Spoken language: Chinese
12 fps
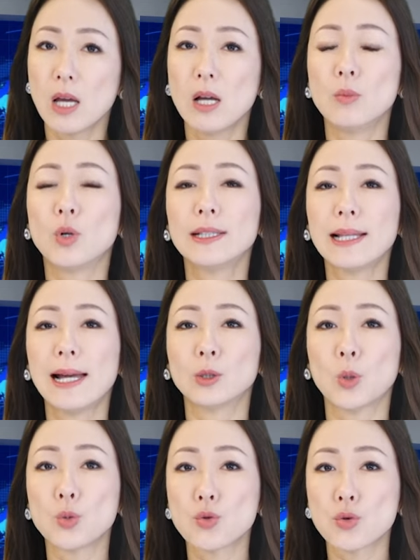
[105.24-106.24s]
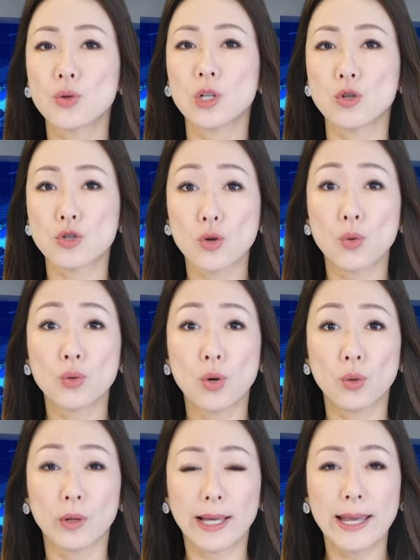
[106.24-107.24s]
摩根大通去年收
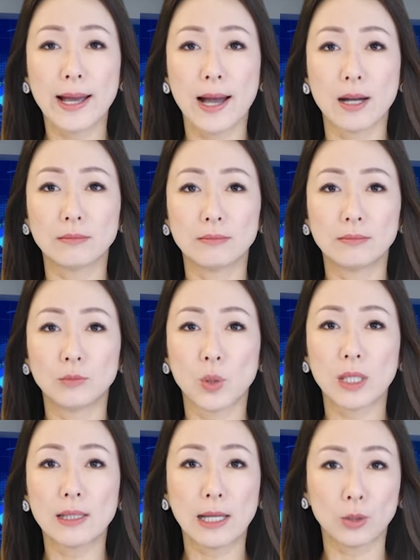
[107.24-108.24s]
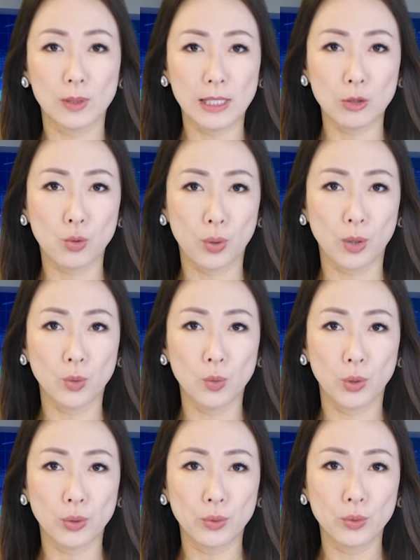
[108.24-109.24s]
购了该行。摩根大通在全
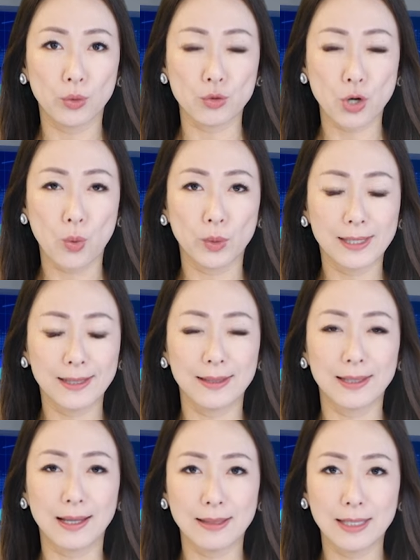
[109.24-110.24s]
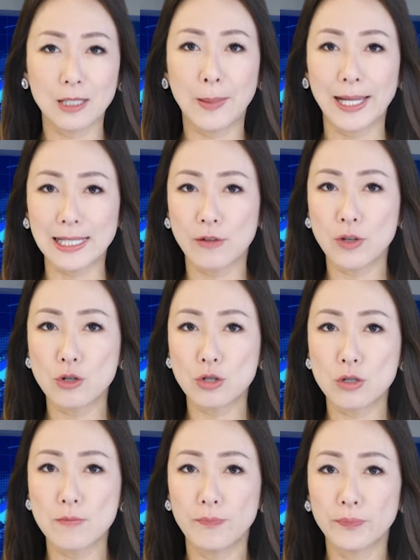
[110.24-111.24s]
国拥有超过4700家分
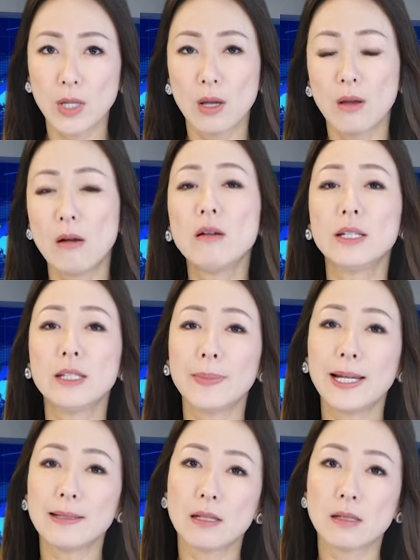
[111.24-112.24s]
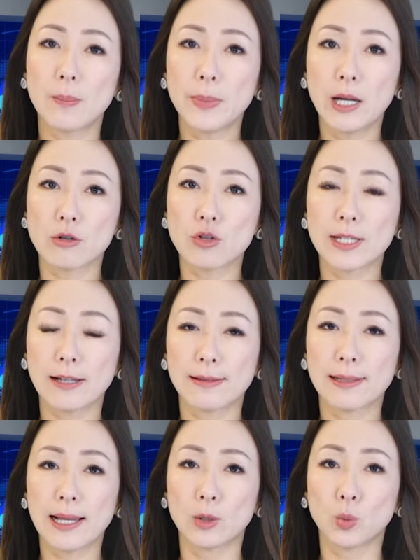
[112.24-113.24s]
支。2018年曾表示，将
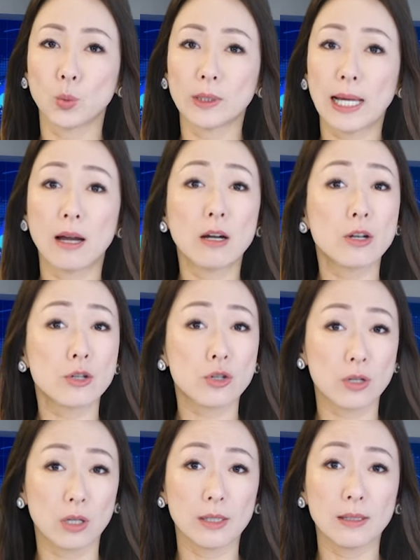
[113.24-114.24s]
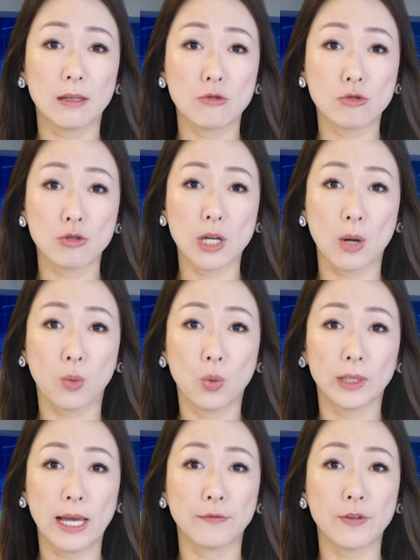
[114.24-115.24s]
在多达20个新市场扩
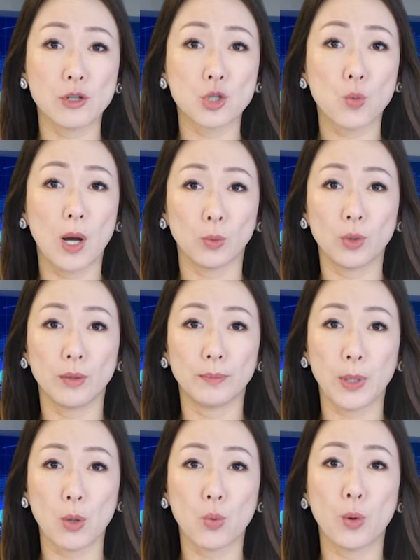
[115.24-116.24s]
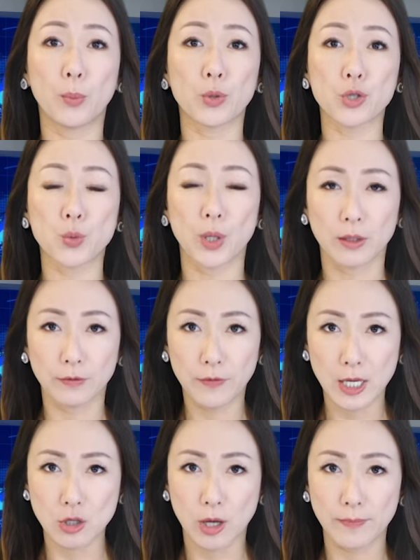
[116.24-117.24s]
大分支网络，包括波士顿和
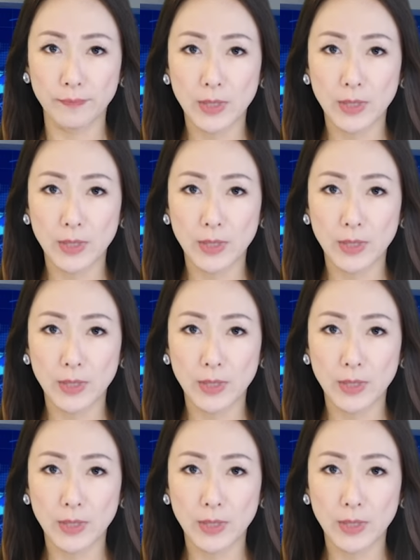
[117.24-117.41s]
费城。